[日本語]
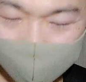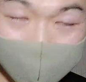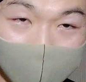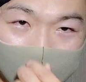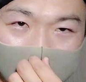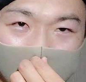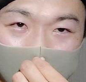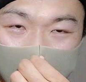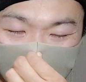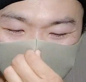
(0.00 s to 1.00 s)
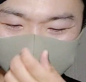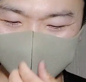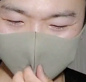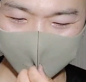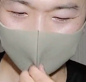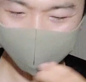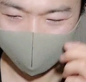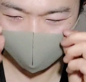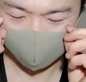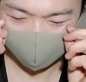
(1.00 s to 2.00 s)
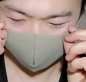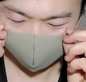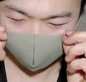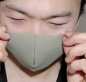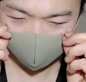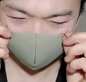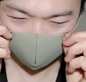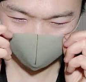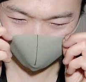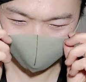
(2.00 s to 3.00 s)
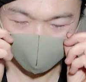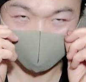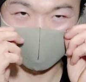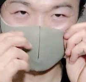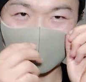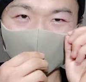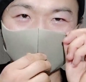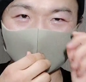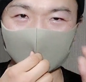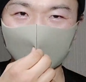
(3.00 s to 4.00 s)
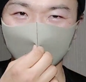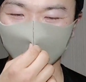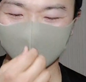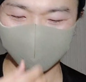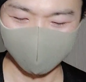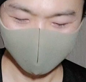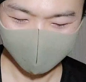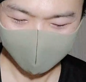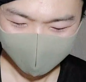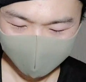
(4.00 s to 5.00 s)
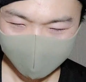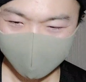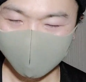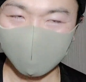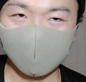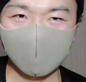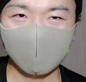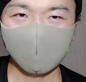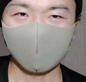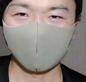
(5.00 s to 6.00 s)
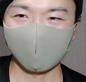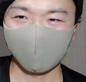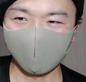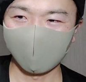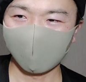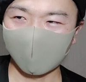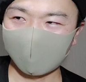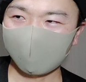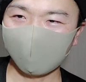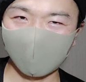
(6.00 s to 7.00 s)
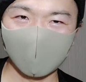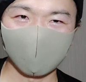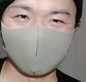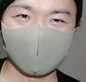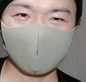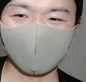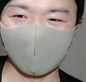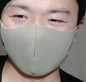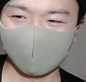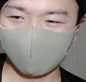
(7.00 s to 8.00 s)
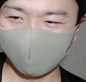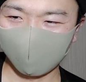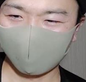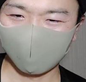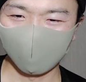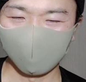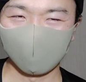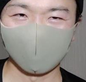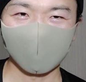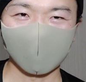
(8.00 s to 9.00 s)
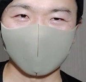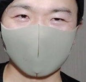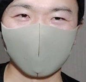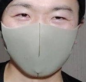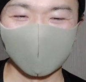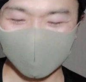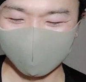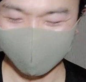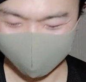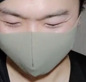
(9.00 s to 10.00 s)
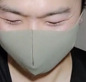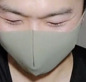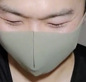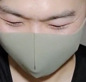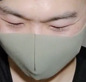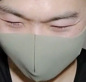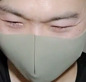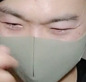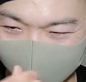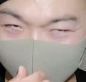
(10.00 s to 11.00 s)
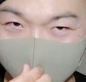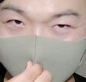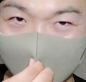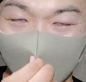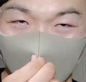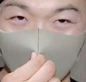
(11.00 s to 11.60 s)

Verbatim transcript: 連れてたりすると見てる人を見るのが好きなんですよでおじさんとかだと足とか胸とかある人を見るとおすげえなって声出ちゃうんですよもうおっさんだなと思って